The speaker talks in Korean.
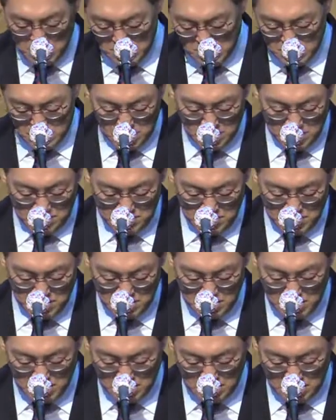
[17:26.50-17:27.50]
사람
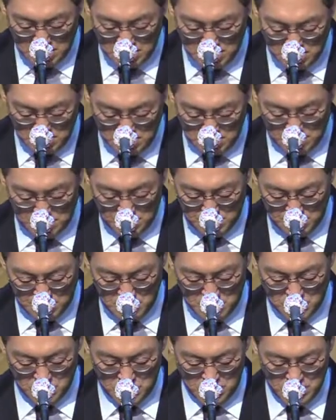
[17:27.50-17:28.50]

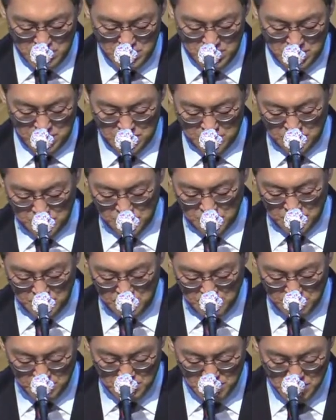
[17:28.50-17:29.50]
인간들이라고 한다는 거예요.
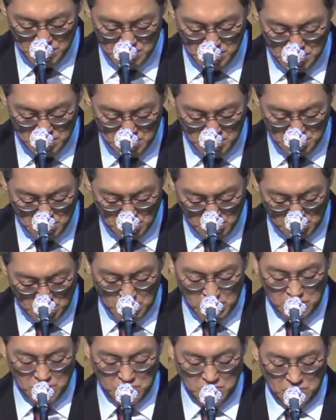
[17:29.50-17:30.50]

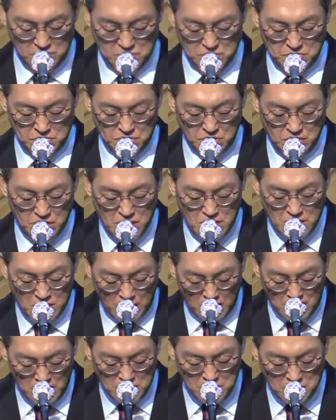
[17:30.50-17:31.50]
그래서 여러분
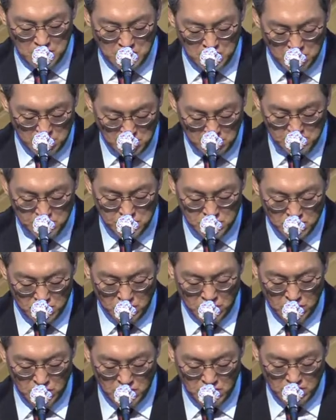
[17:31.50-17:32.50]
하나님의
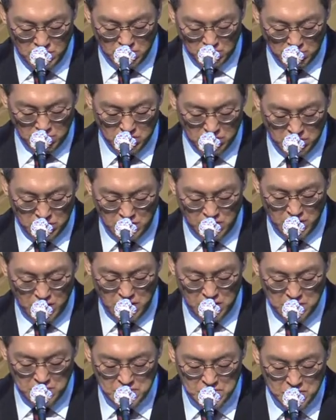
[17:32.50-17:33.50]
음성 곧 그의
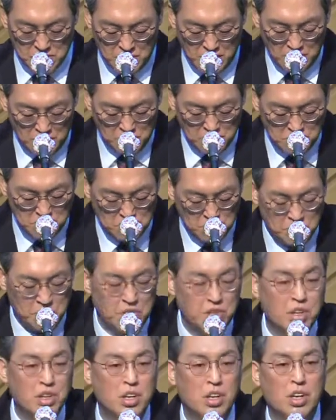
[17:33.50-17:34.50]
입에서 나오는
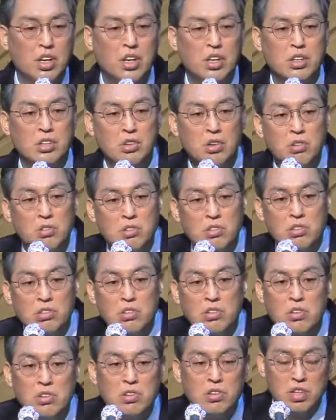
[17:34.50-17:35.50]
소리를
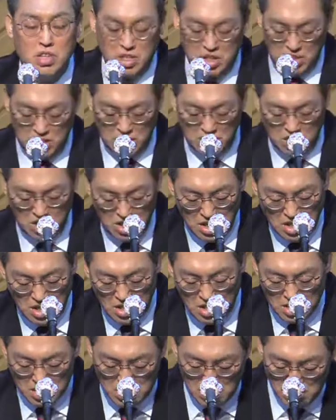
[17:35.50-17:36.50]
똑똑히
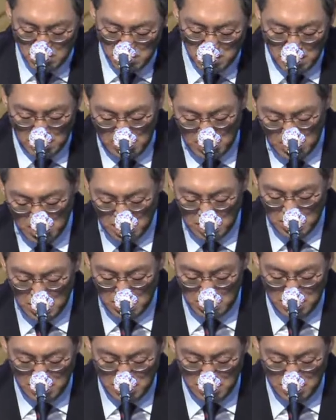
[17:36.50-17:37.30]
들으라.